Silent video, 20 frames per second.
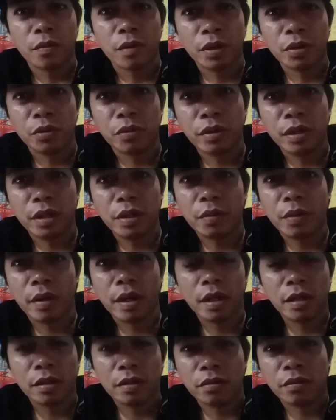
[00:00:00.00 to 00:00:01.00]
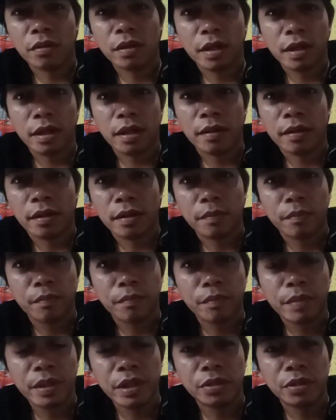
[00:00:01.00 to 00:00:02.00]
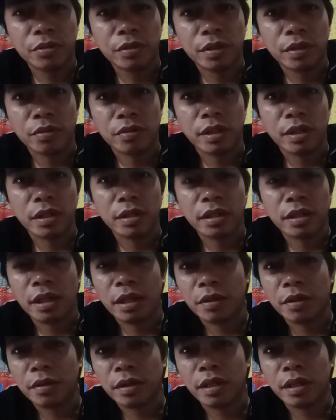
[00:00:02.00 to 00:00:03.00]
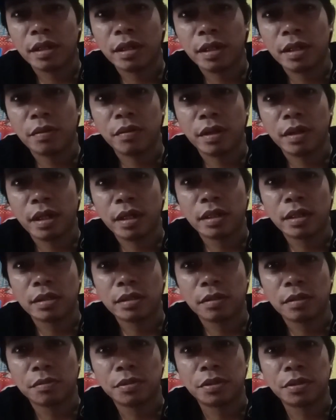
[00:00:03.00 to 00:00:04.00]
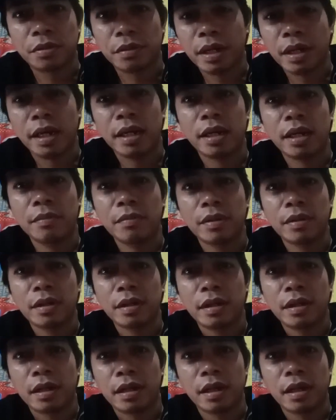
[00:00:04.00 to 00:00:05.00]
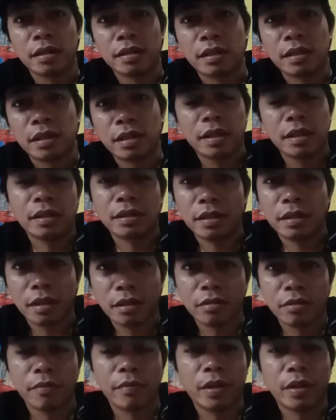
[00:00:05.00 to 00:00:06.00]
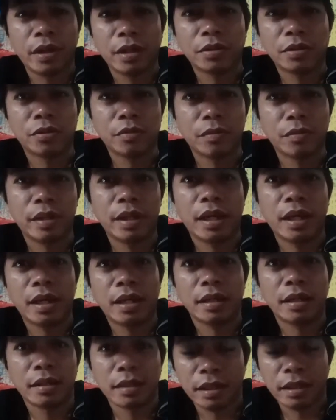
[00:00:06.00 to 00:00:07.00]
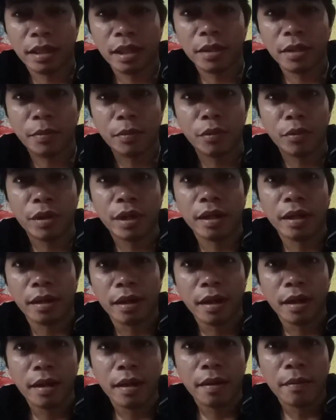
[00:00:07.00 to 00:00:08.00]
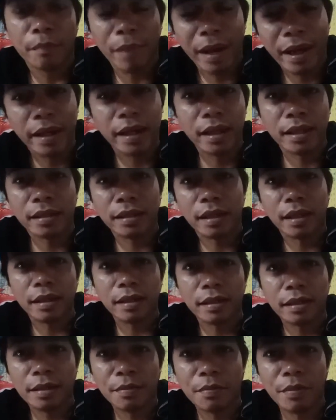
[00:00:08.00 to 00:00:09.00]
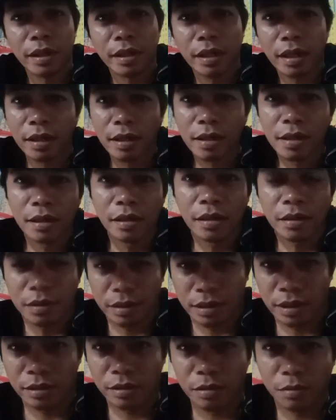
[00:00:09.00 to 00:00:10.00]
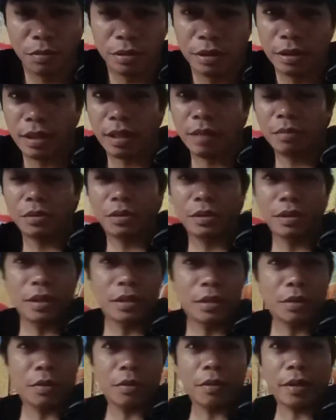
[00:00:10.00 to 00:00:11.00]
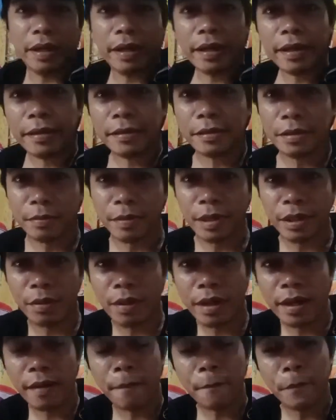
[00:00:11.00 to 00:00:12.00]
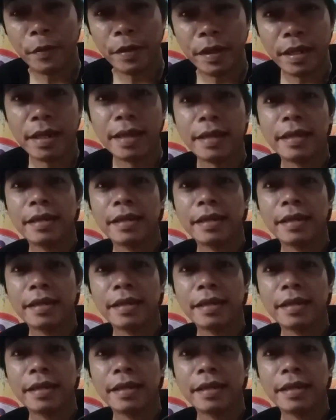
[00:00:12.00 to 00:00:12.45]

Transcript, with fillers: huwag niyong iiwanan tong uh, video na to. Nag iiwan, nag iiwan ng subscribe at hit notification bell. Ha? Ah. Tandaan niyo po yan. Pangit ang hindi mag sa subscribes dito. Okay? Maliwanag po yan